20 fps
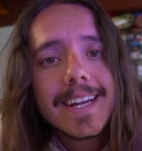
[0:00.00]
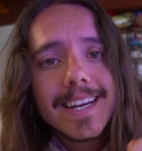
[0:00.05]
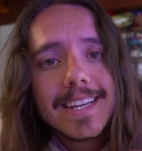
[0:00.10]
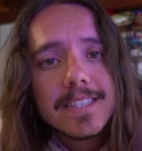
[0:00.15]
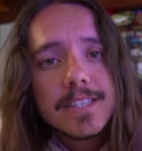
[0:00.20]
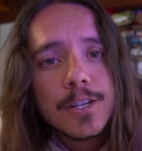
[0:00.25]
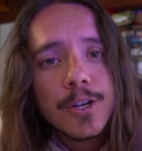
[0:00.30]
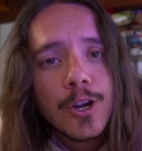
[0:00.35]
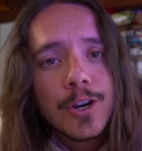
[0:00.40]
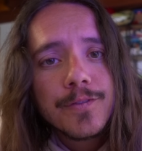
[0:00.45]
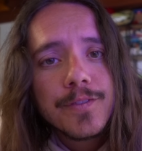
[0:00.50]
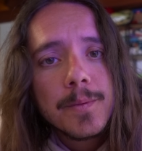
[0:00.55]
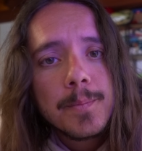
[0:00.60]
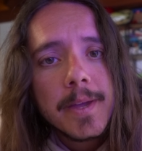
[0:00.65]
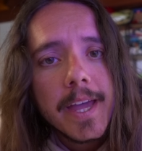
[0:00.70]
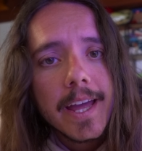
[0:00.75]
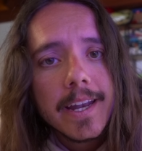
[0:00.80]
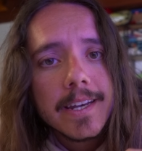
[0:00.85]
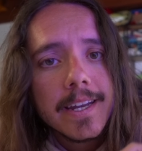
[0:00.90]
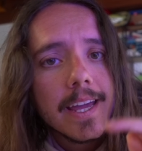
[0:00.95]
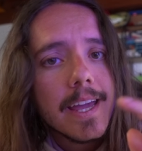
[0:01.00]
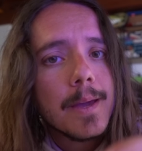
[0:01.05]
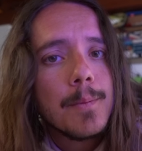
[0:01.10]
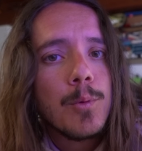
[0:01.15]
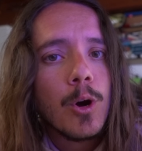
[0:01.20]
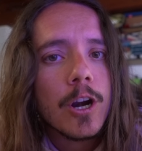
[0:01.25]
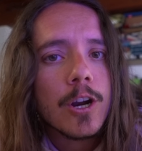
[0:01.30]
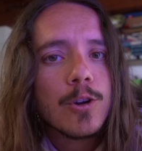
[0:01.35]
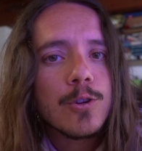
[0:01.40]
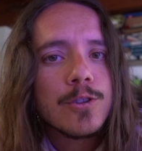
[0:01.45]
grazie a NordVPN e
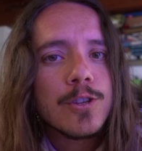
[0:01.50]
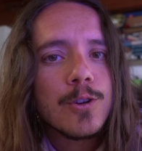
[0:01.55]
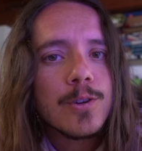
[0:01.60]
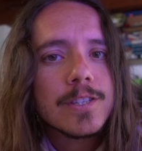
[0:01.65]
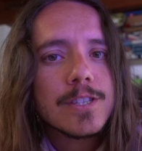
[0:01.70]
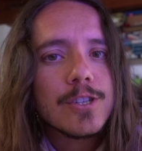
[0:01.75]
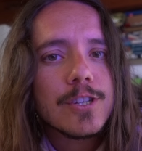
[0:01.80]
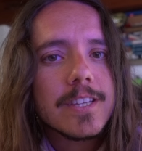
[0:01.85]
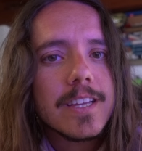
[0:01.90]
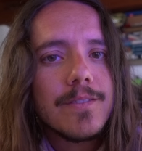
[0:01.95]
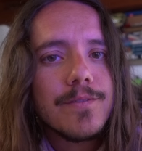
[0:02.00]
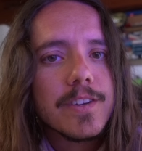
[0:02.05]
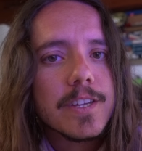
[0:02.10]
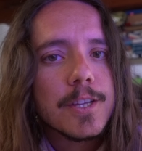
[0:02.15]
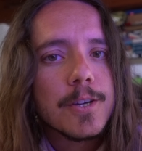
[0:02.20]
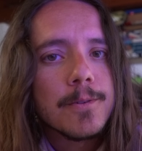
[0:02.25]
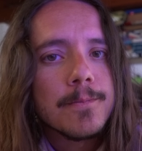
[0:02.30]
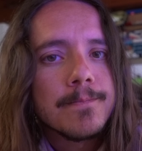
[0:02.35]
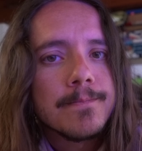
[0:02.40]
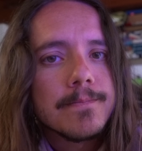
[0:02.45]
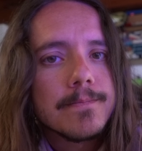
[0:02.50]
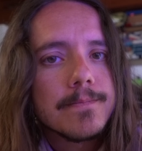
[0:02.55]
buona continuazione del video.